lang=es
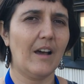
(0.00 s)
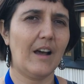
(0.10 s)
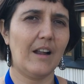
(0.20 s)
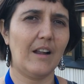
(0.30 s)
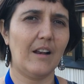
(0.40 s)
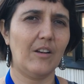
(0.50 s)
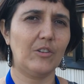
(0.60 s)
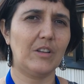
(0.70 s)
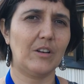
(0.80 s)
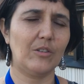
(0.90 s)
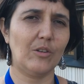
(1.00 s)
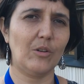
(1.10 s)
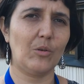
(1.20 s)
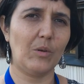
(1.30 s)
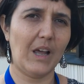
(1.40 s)
a los
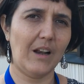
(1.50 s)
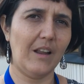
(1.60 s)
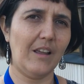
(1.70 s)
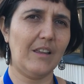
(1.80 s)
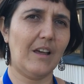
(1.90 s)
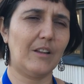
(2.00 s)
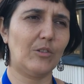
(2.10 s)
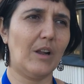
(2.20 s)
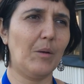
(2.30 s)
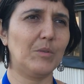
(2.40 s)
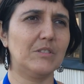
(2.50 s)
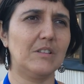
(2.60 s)
territorios rurales y a toda la